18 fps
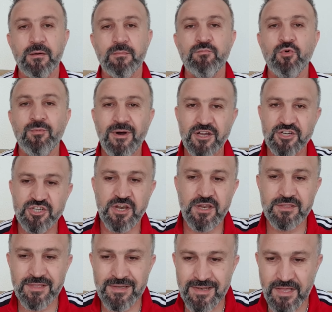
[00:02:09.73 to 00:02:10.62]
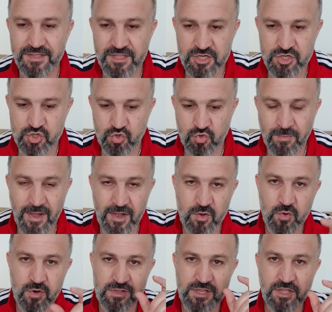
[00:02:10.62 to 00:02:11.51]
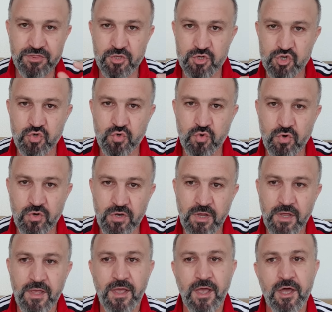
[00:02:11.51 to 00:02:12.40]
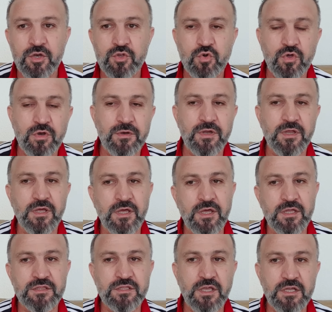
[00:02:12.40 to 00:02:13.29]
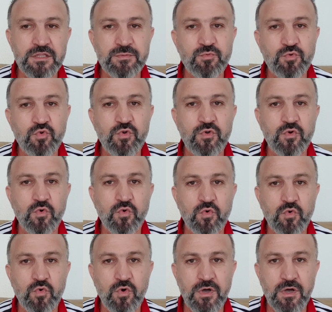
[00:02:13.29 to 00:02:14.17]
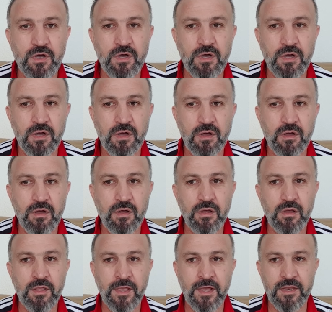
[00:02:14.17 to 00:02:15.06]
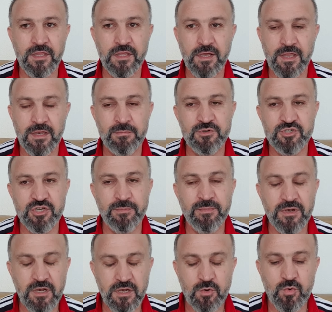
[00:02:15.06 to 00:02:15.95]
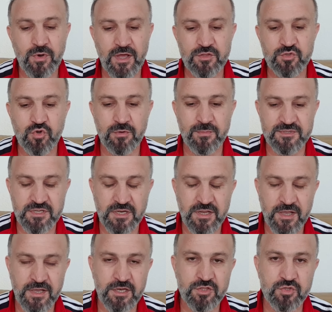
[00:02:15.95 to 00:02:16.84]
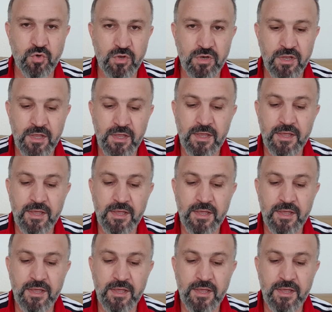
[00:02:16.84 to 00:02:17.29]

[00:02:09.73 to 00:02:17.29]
مباشرة لا تأجلوا معكم ثلاثة شهور انكم آه، تقدموا و آه، يعني على شمل لاولادكم مثلا لعائلتكم